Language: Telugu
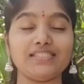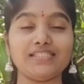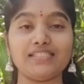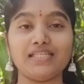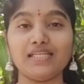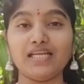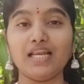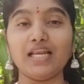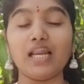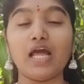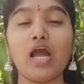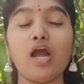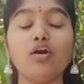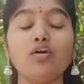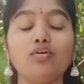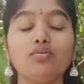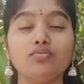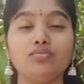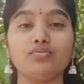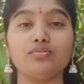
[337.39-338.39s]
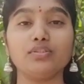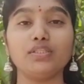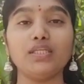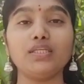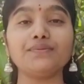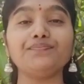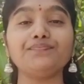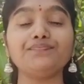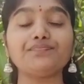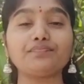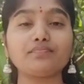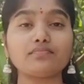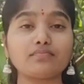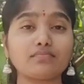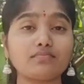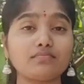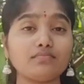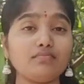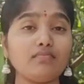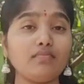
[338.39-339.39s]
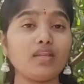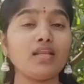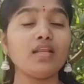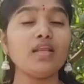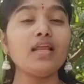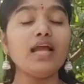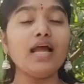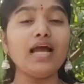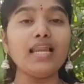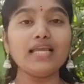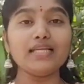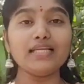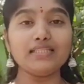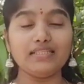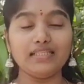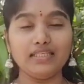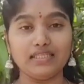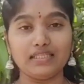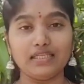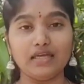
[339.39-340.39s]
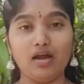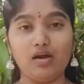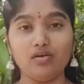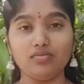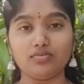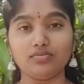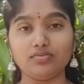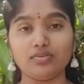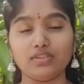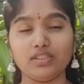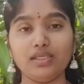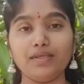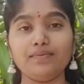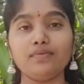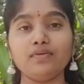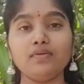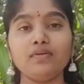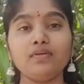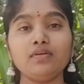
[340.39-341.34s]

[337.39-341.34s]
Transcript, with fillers: ఖచ్చితంగా లాంగ్ అవుతుంది అలాగే థిక్గా అవుతుంది